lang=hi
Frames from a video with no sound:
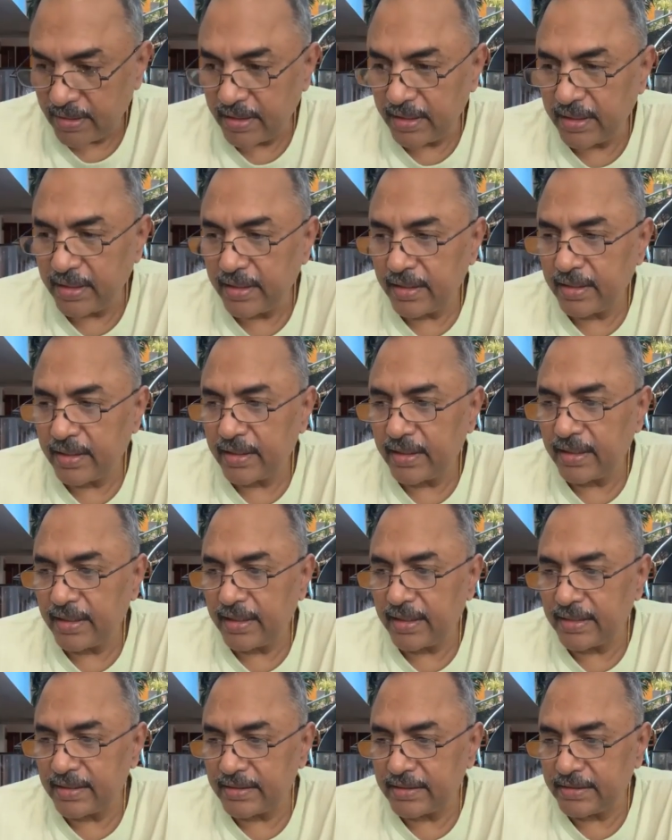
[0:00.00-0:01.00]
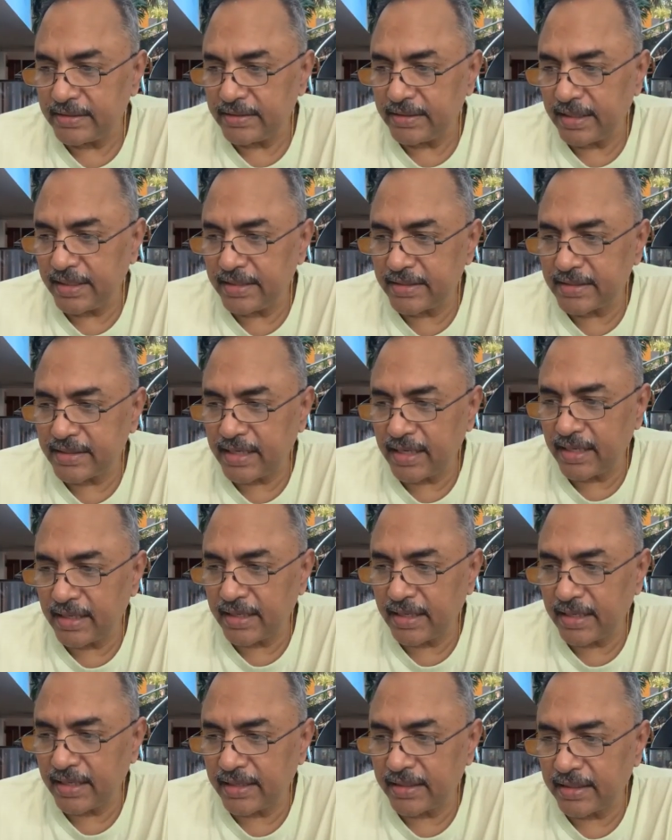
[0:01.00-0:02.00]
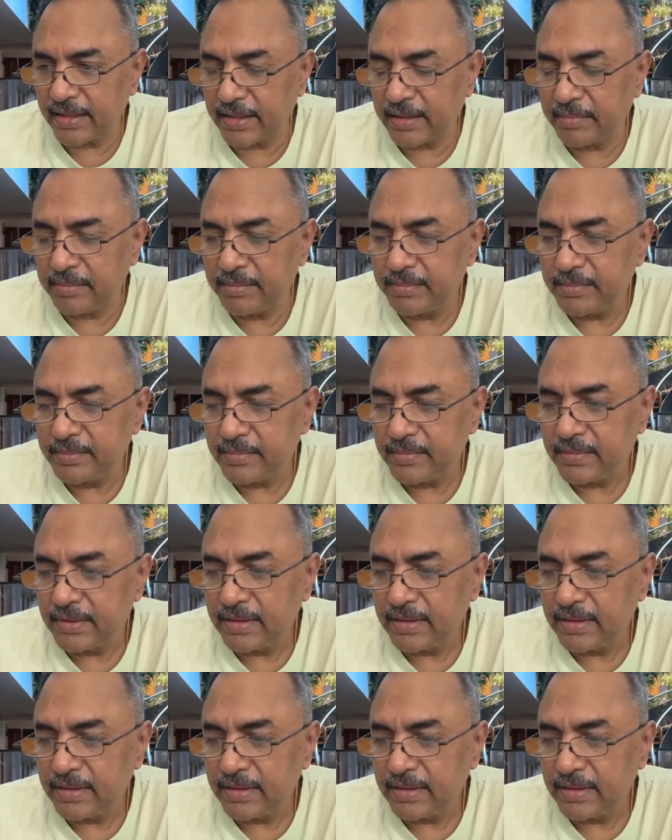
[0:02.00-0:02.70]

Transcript: ये यह स्केल की किताब